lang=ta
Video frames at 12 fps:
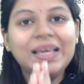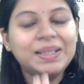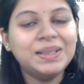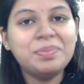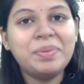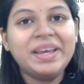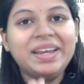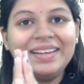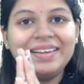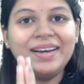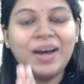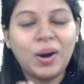இந்த
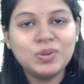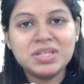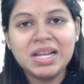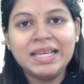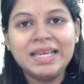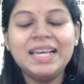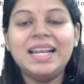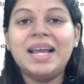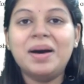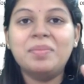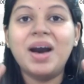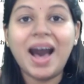பையனுக்கு கவுன்சிலிங்கே
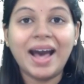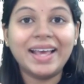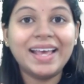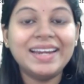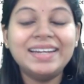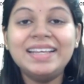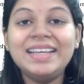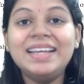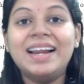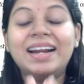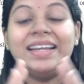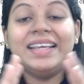இல்லாமல் ஐஐடி
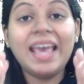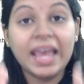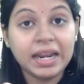இல்லாட்டி